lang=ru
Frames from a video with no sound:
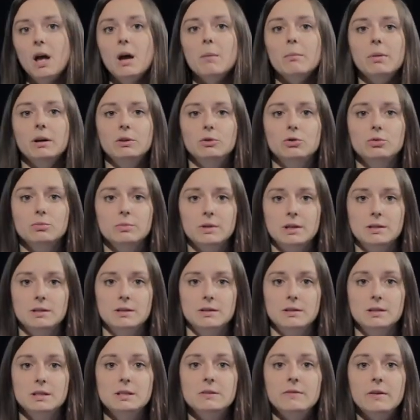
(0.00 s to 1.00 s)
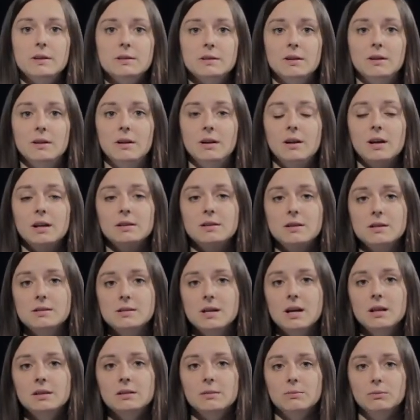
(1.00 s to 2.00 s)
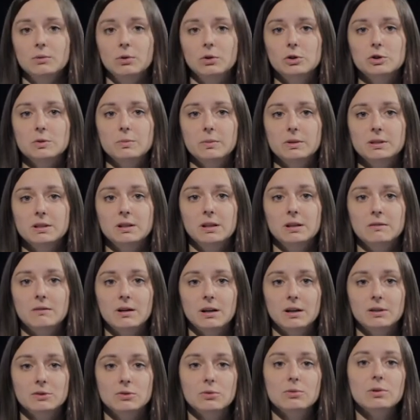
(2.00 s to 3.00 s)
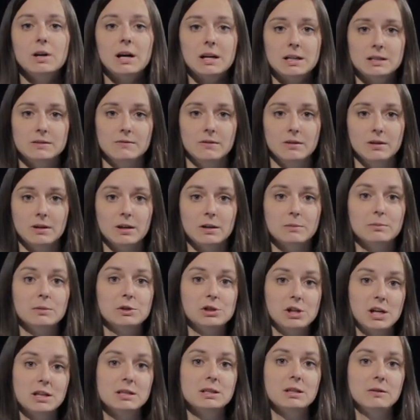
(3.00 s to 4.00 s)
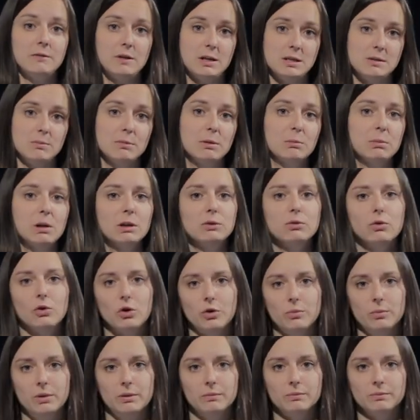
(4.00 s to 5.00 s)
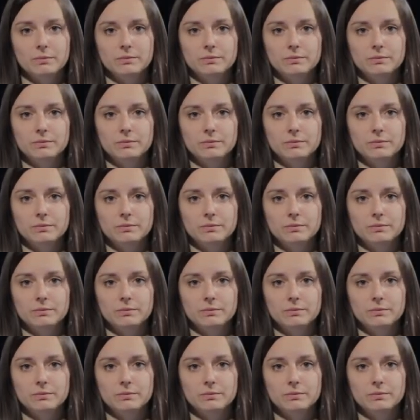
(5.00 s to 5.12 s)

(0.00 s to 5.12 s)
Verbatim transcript: Подумайте, действительно ли адресатом должен быть глава государства, как мы часто видим на платформе.